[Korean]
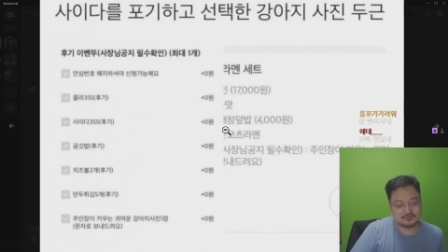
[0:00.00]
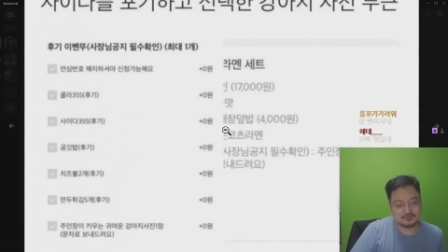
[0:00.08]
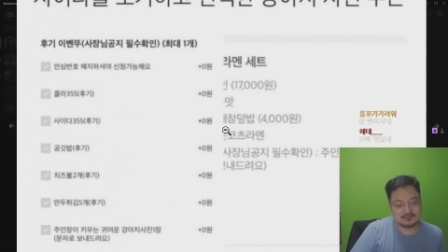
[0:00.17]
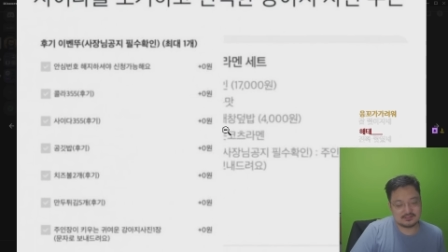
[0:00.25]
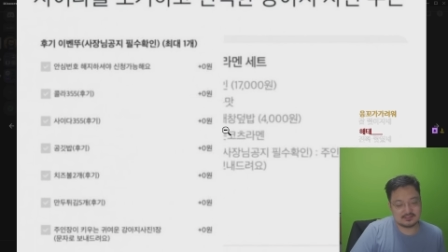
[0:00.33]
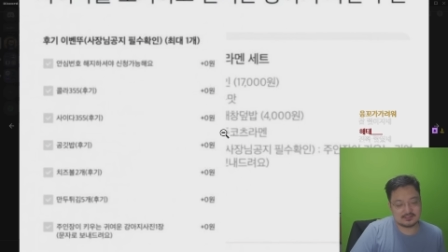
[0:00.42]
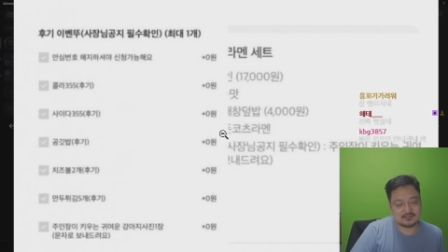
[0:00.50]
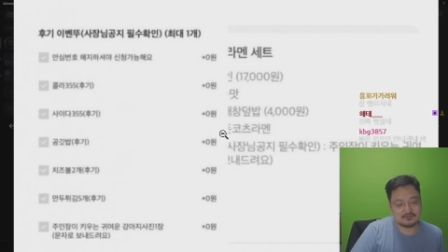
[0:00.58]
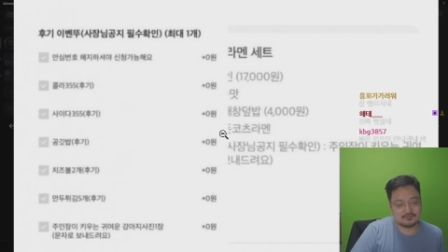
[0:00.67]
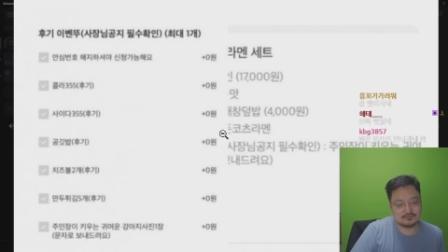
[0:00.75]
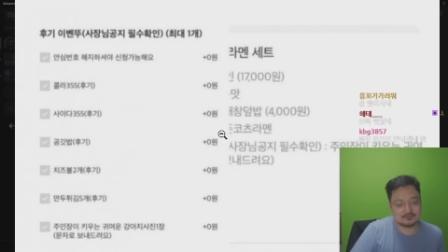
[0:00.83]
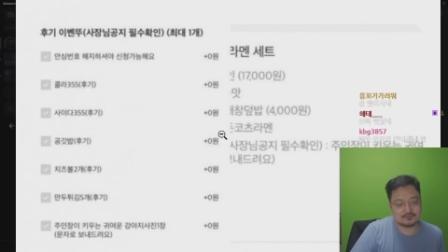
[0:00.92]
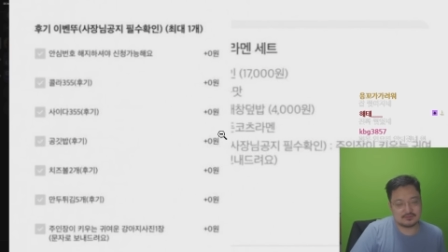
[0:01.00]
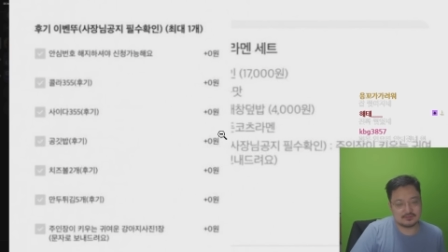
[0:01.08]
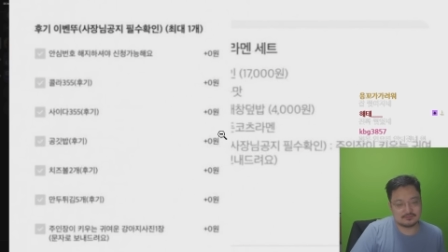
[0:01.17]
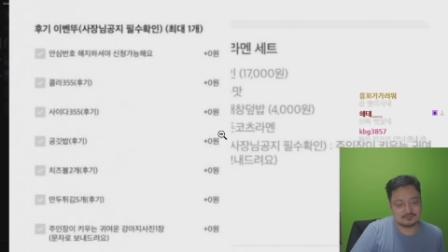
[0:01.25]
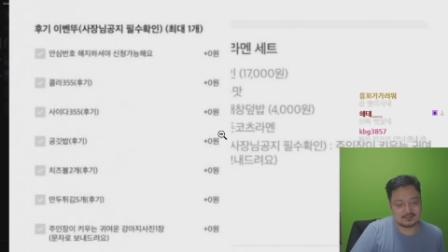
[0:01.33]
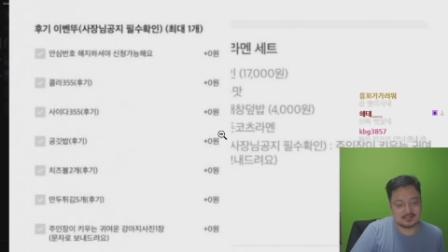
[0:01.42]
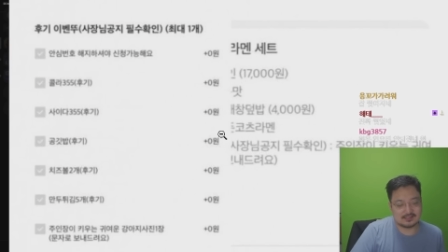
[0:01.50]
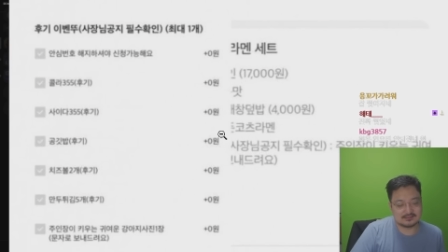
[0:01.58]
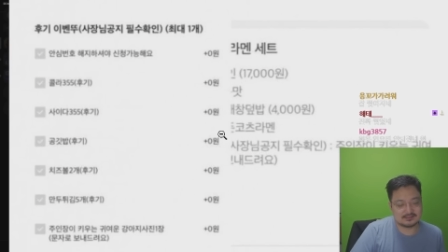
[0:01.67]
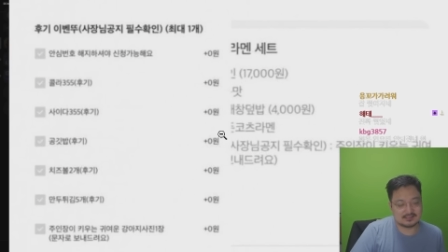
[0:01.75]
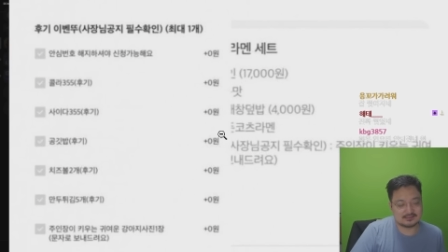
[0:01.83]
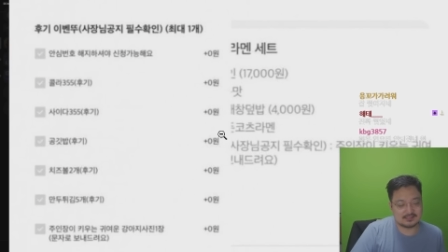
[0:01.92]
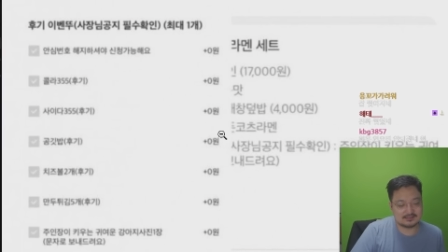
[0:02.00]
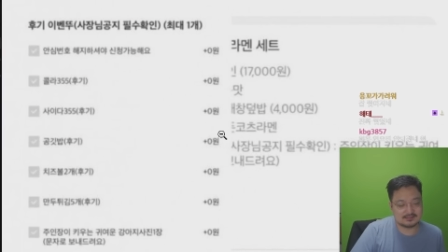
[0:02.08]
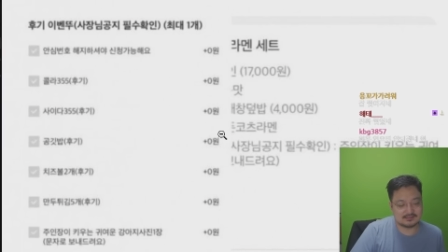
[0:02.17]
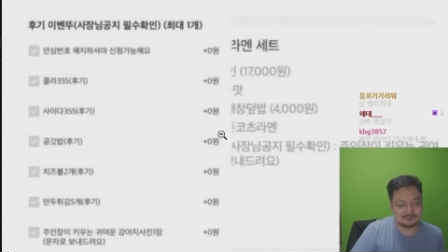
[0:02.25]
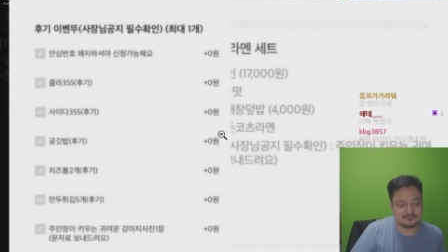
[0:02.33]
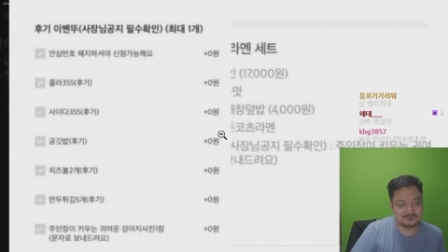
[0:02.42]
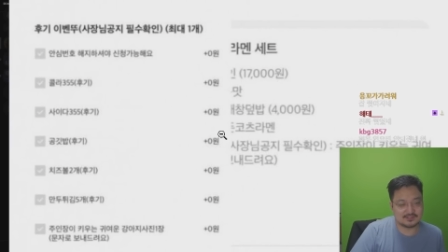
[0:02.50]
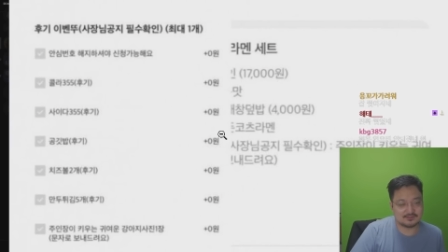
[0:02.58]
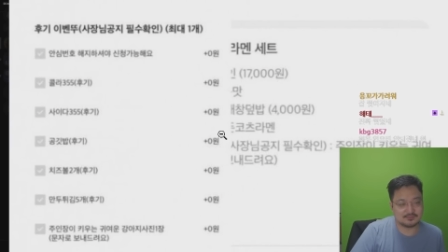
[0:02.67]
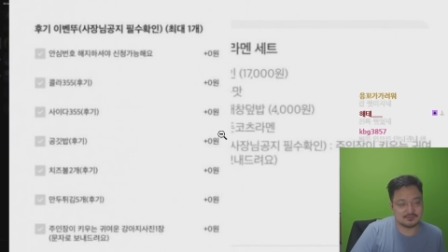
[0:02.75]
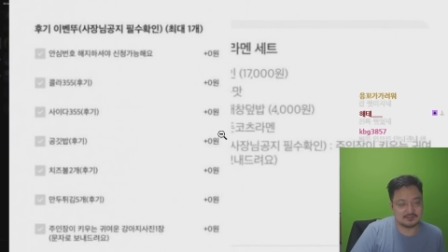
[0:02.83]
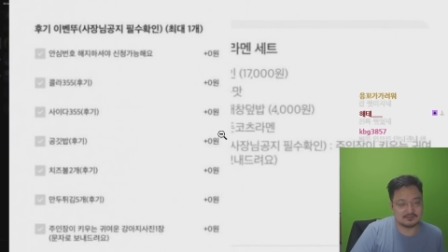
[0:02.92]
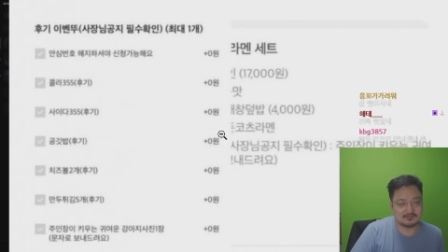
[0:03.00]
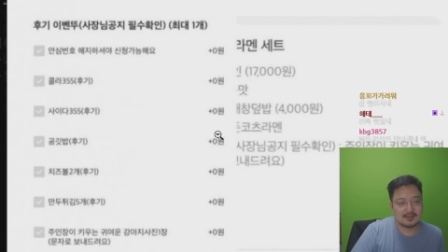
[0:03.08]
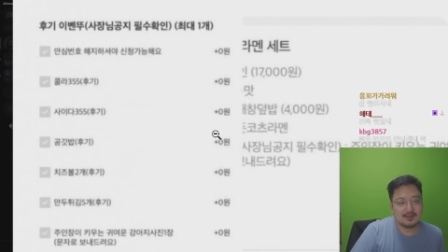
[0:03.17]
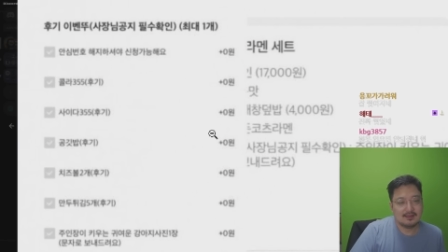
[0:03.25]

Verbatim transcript: 주인장이 키우는 귀여운 강아지 사진 한 장 문자로 보내드려요.